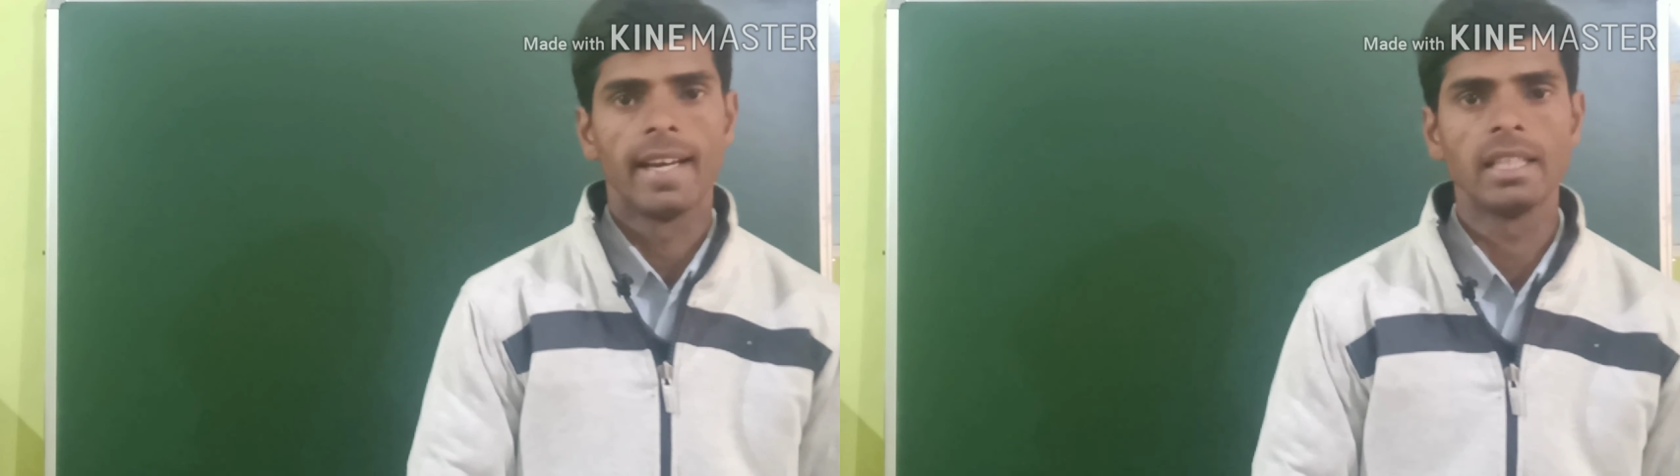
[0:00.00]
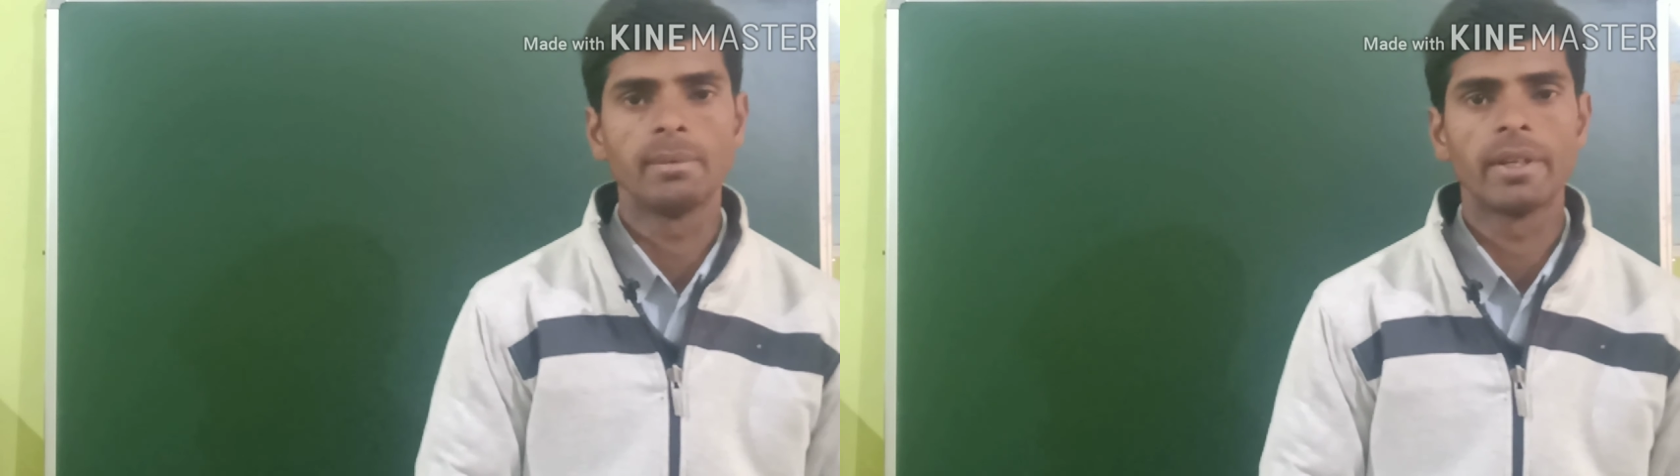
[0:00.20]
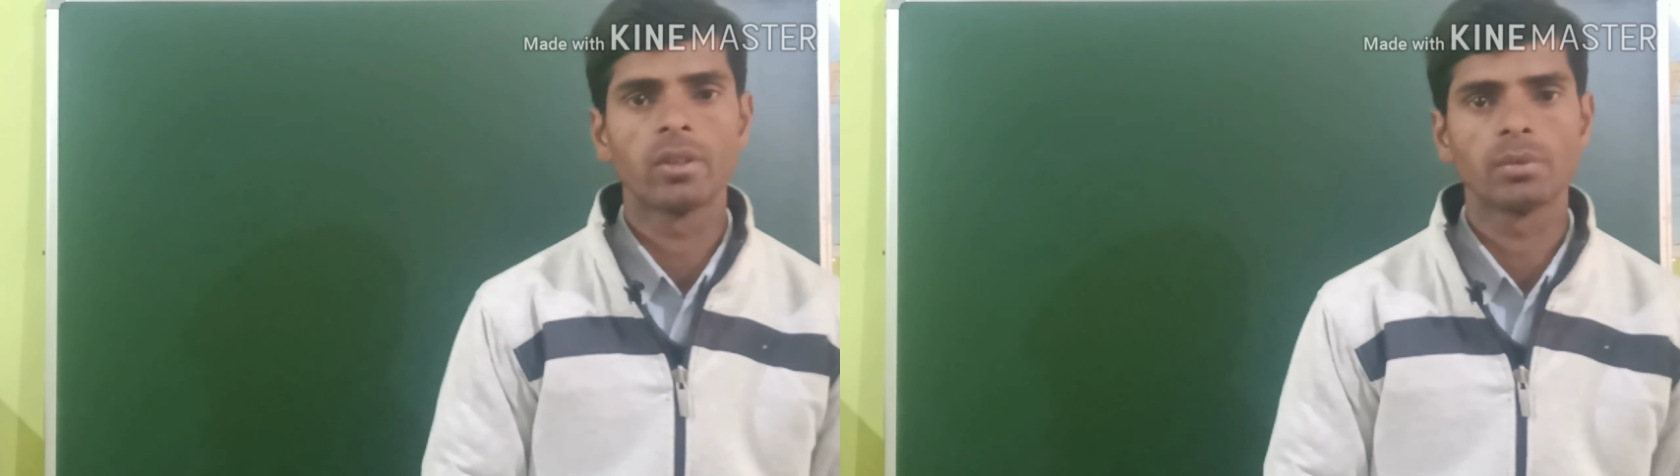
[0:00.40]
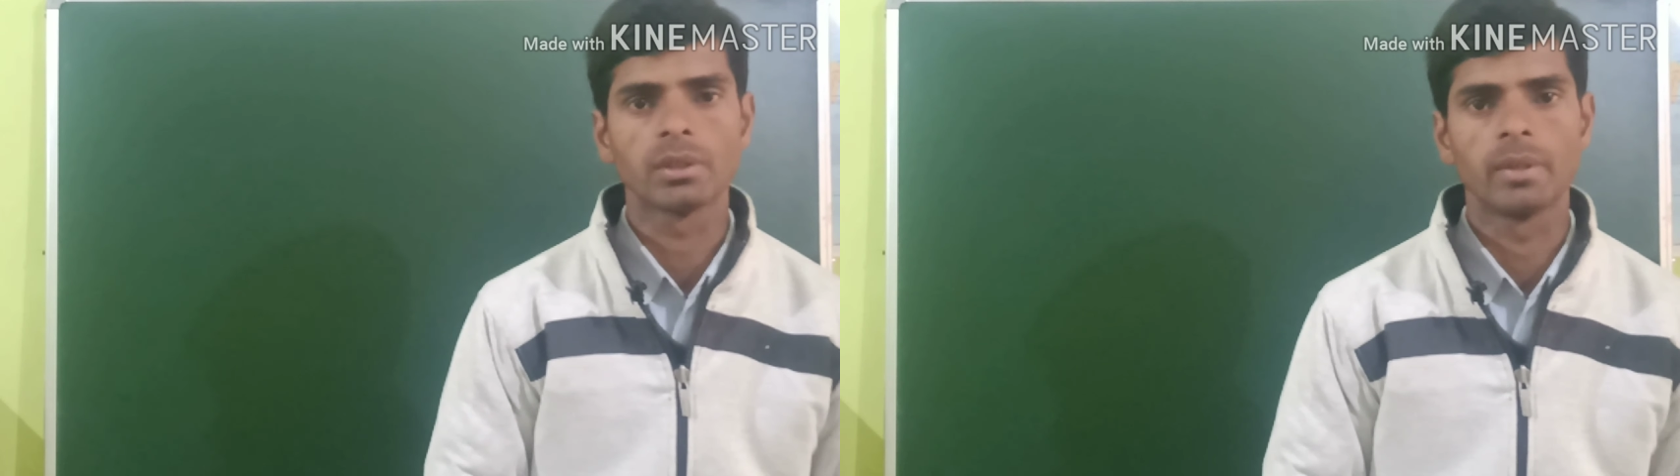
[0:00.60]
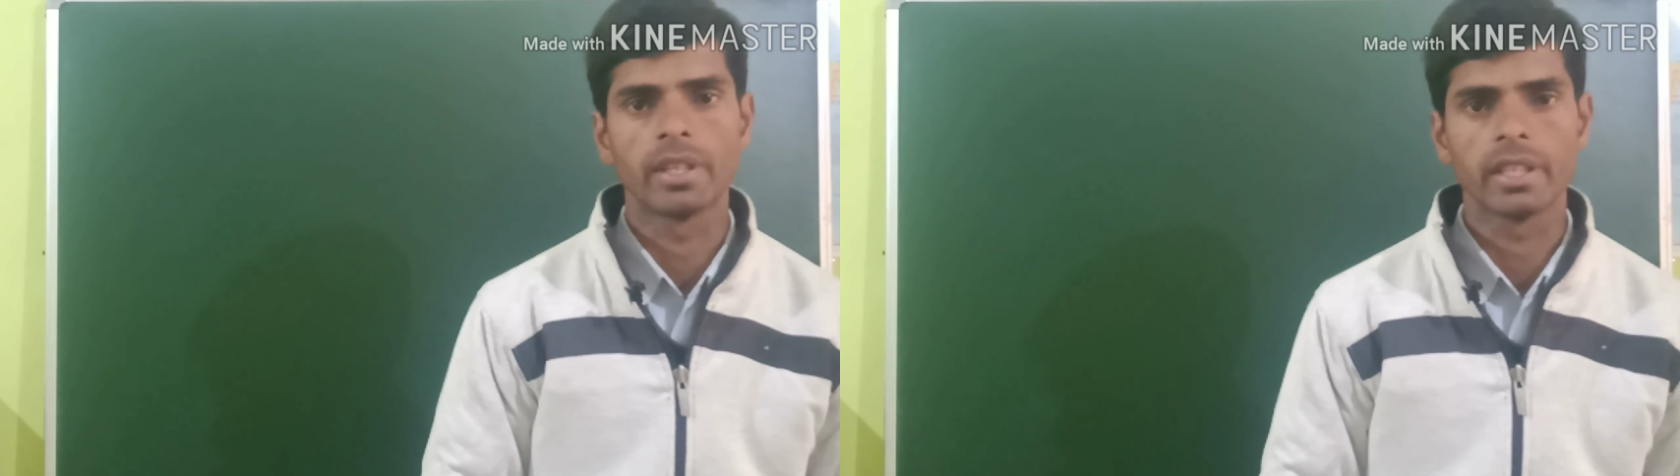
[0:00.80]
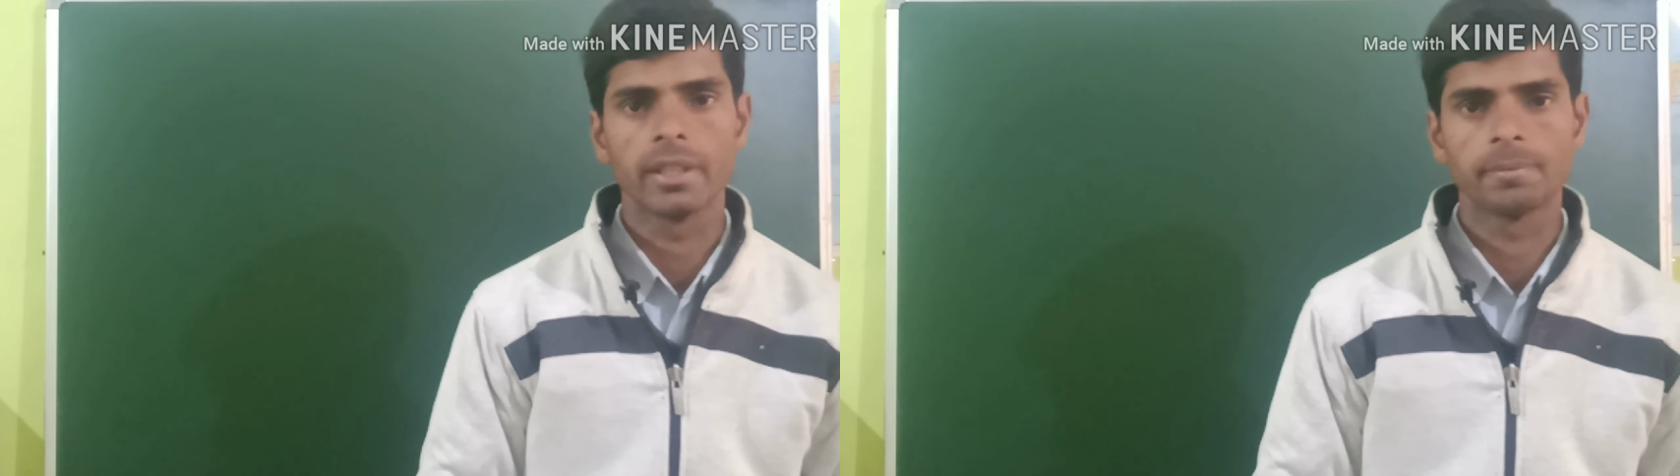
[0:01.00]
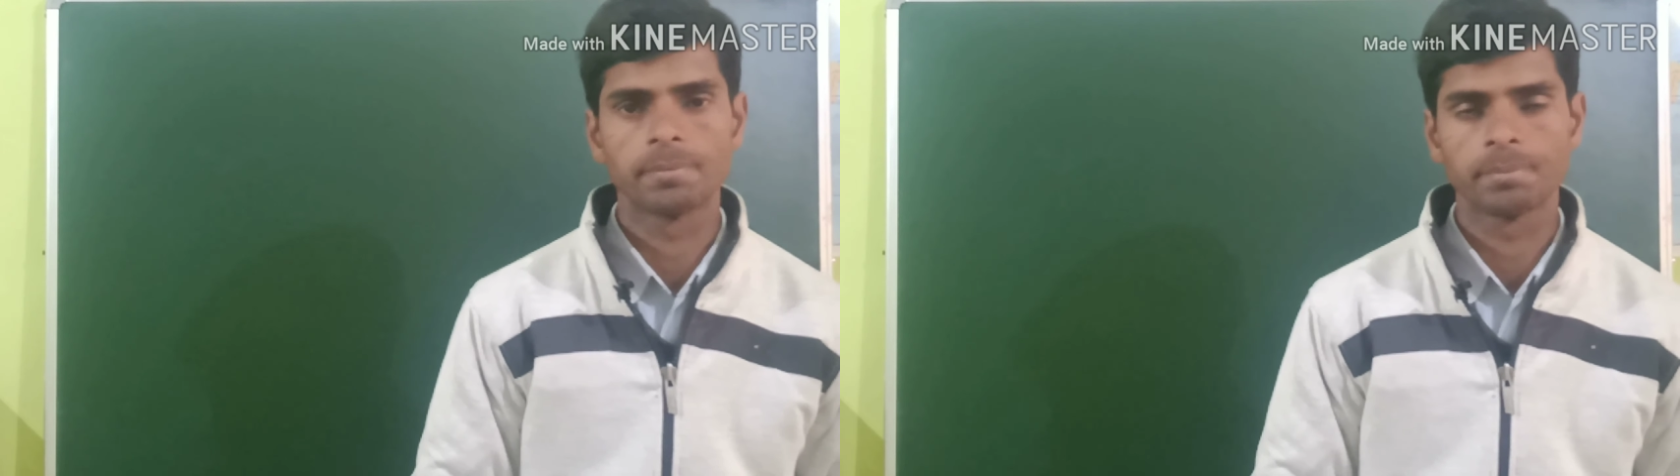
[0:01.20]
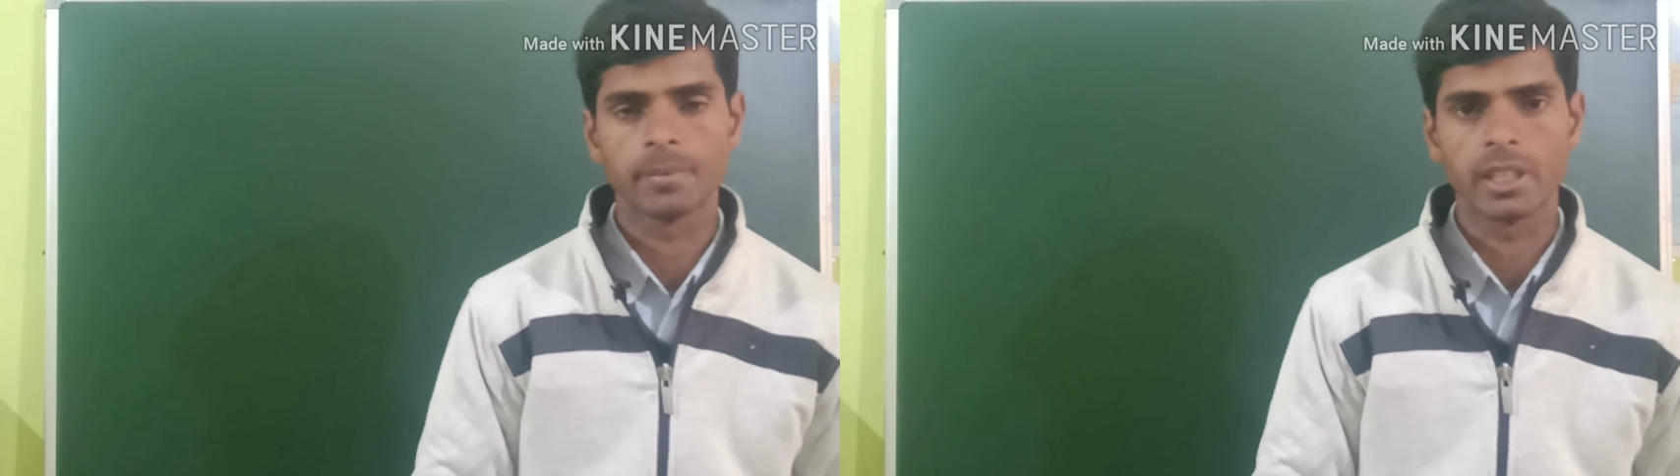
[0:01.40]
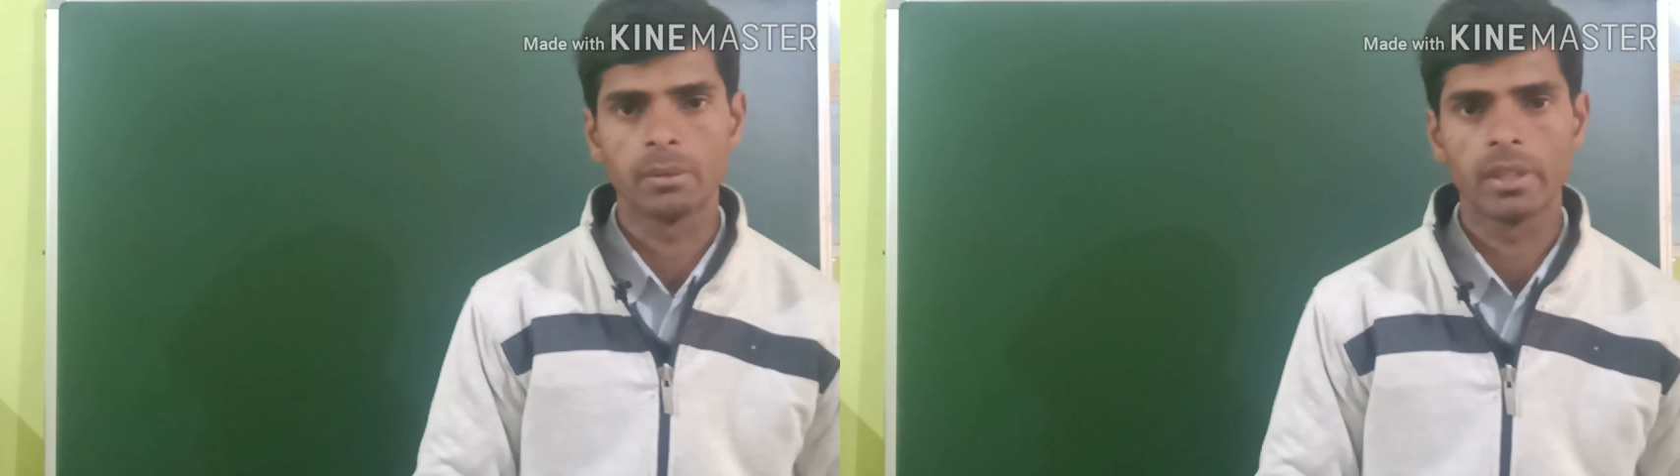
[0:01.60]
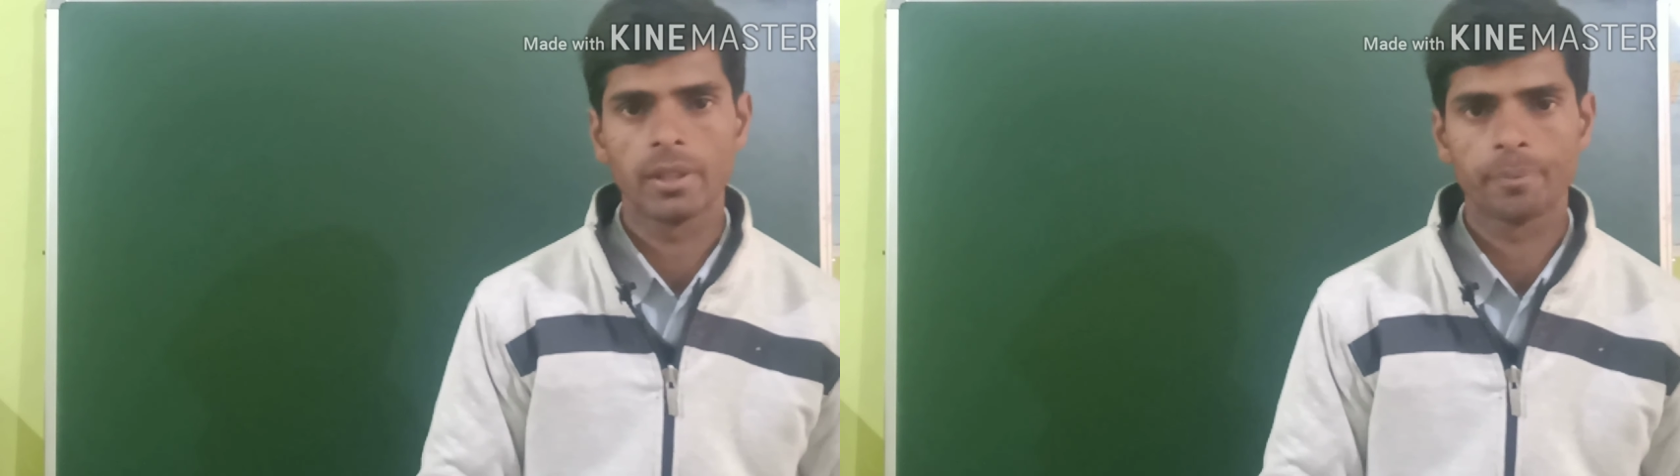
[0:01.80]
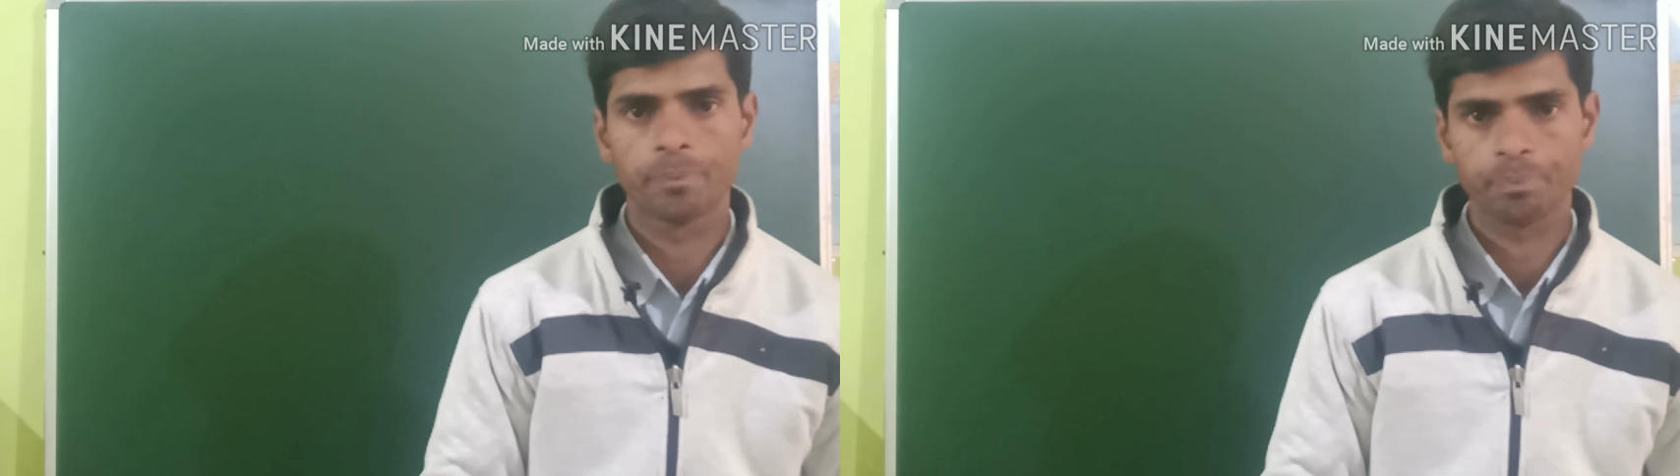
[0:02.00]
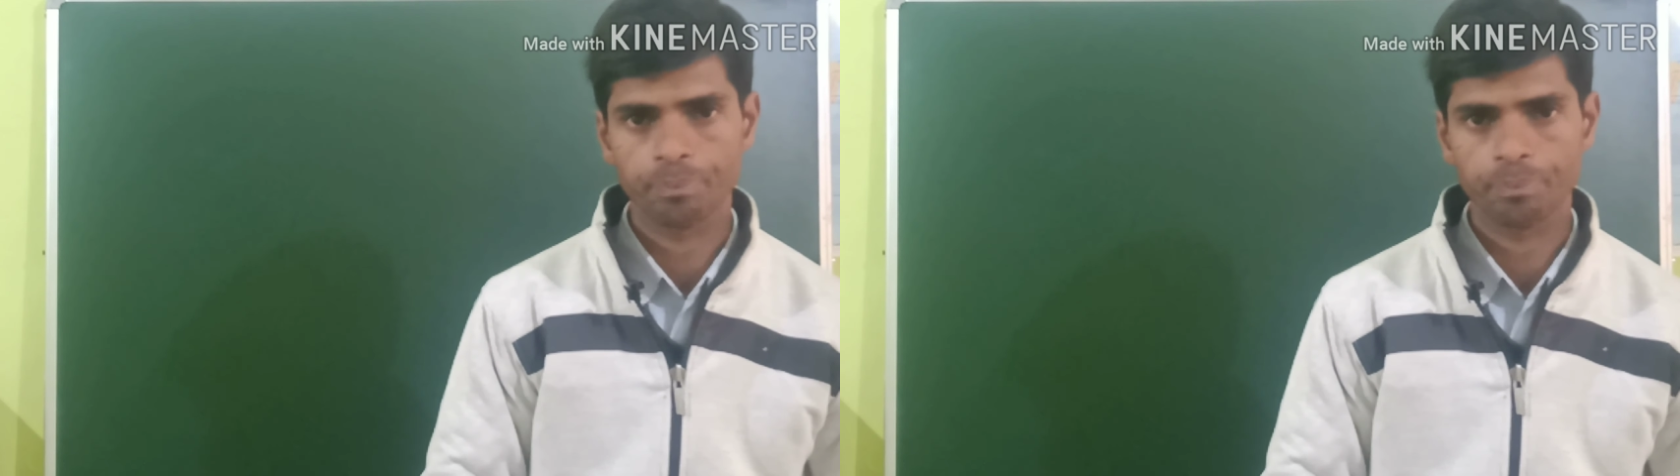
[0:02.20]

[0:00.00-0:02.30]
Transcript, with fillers: एलिमेंट ऑफ सिमेट्री इनमें